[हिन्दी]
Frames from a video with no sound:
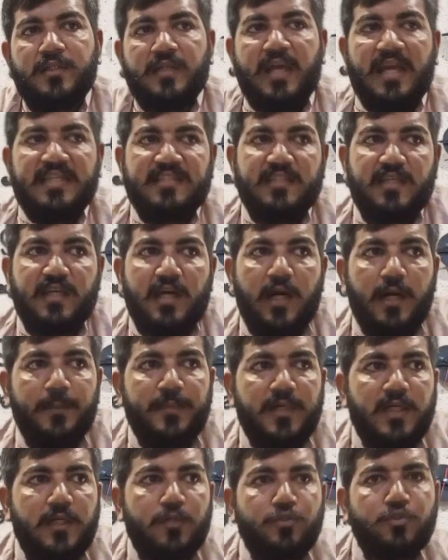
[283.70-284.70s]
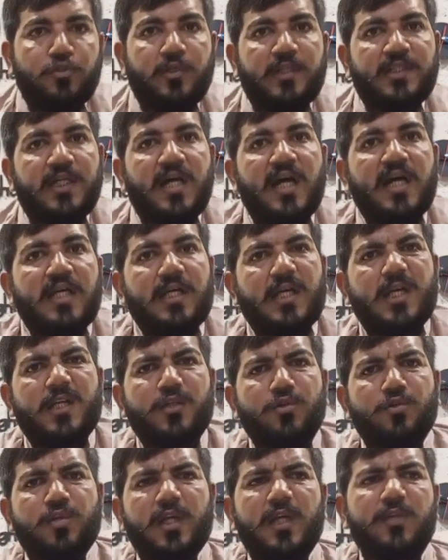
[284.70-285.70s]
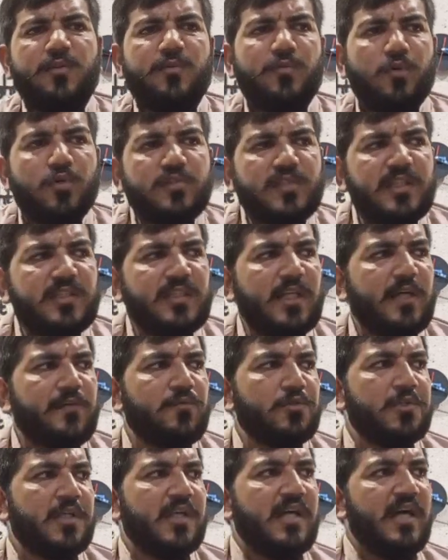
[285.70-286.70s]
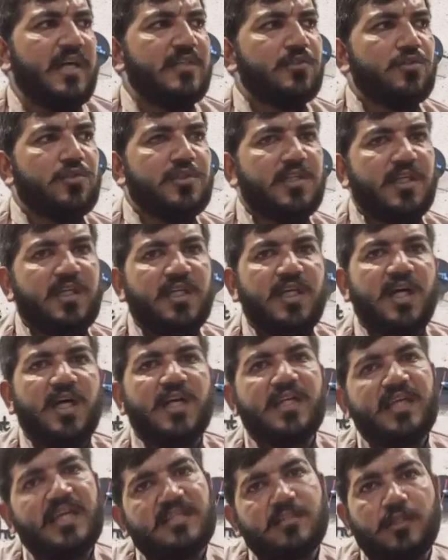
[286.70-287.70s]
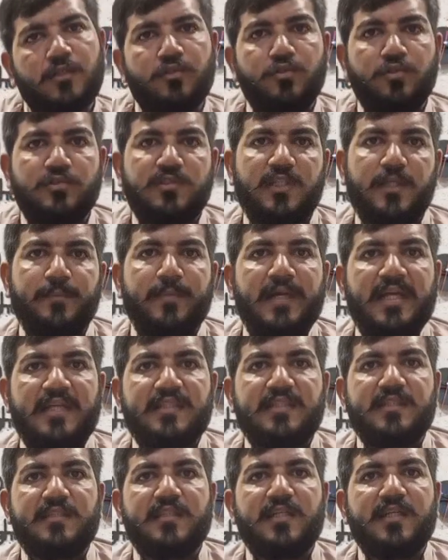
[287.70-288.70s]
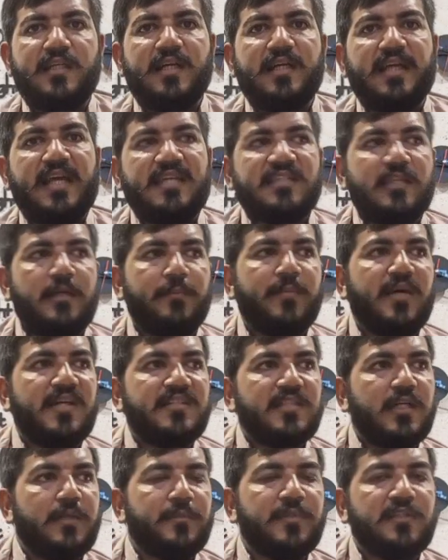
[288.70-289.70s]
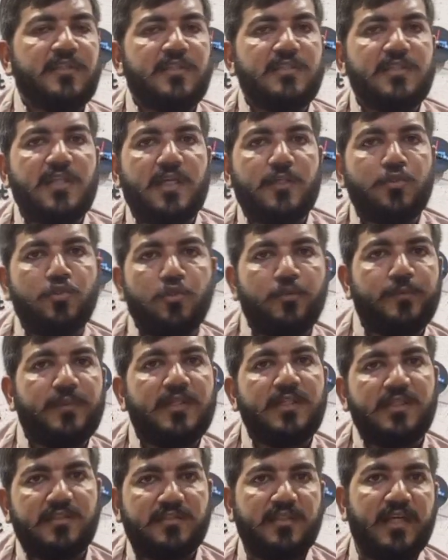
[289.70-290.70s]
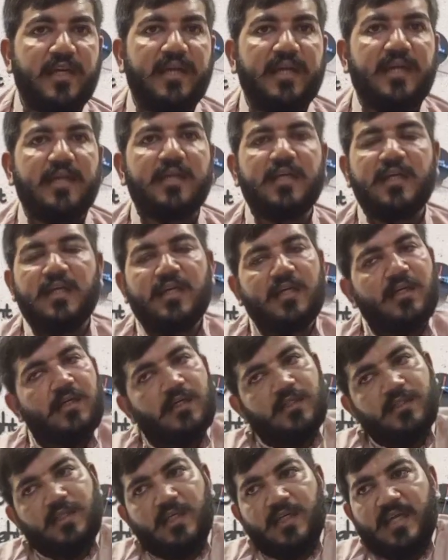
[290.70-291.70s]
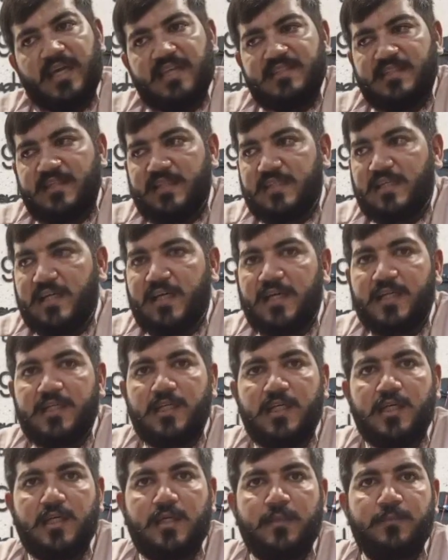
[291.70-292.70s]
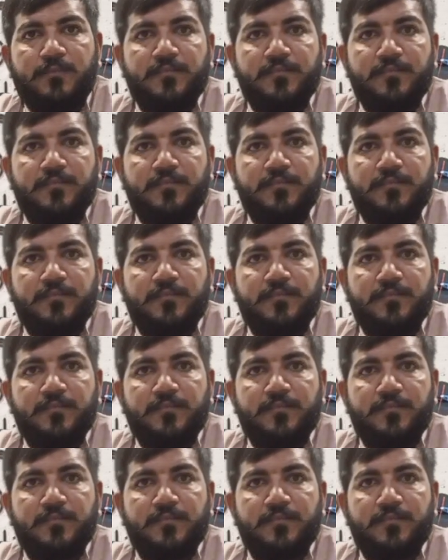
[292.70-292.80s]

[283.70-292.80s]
ऐसे आप अगर उसको इनकार कर दोगे तो हो सकता है वो नाराज हो जाए यार कैसा दोस्त है बाइक नहीं दे रहा कैसा भांजा भतीजा जो भी रिश्ता है ये कैसा है यार ये